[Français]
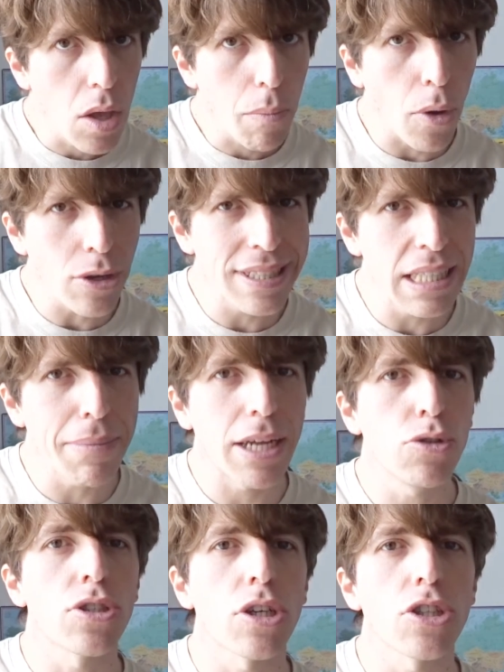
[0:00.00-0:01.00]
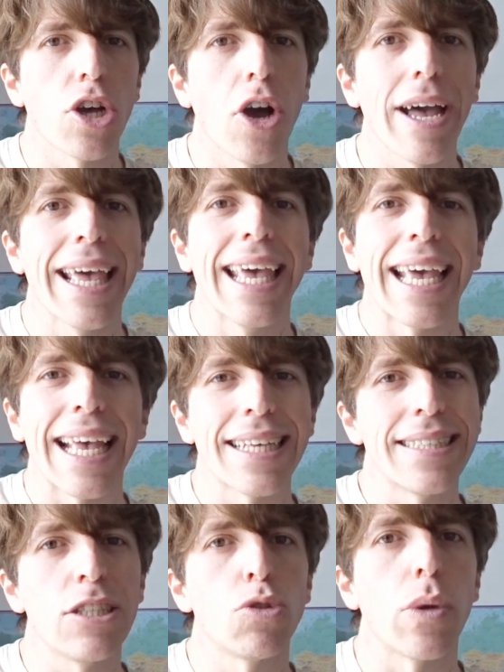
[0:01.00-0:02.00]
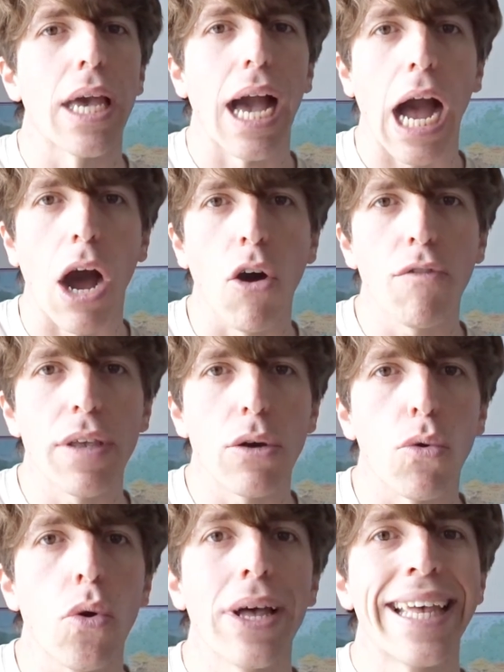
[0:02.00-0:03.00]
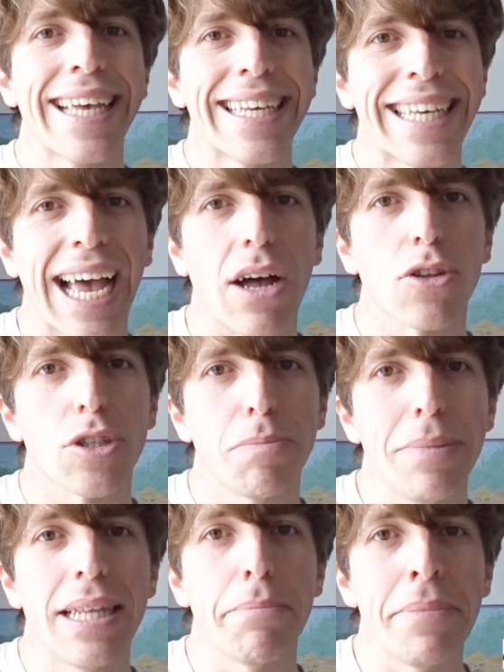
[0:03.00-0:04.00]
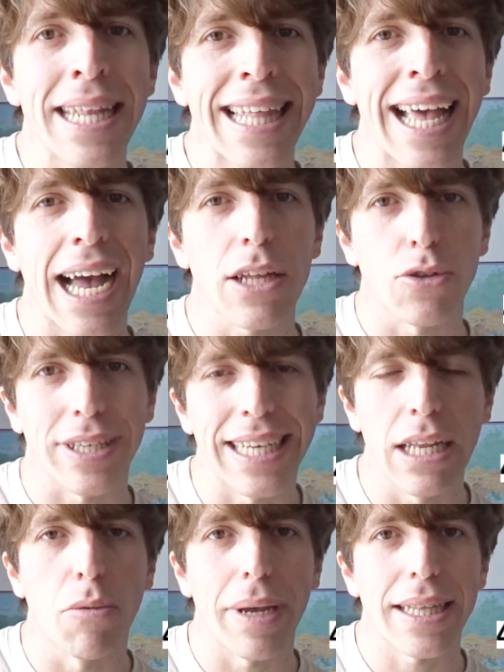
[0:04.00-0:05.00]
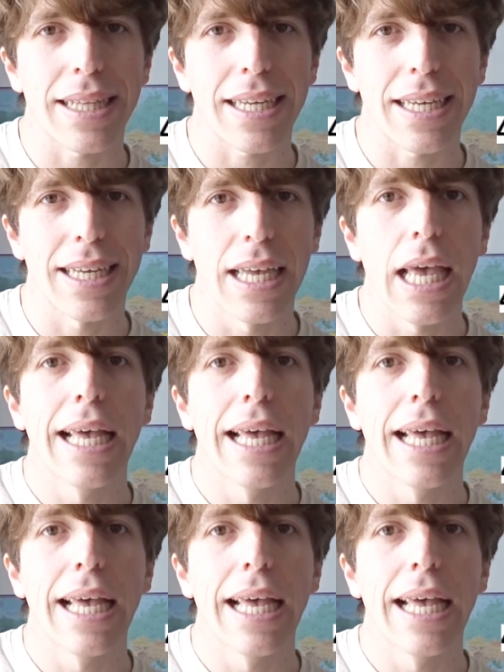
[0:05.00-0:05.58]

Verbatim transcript: Proxima du Centaure est située à environ 40 000 milliards de kilomètres.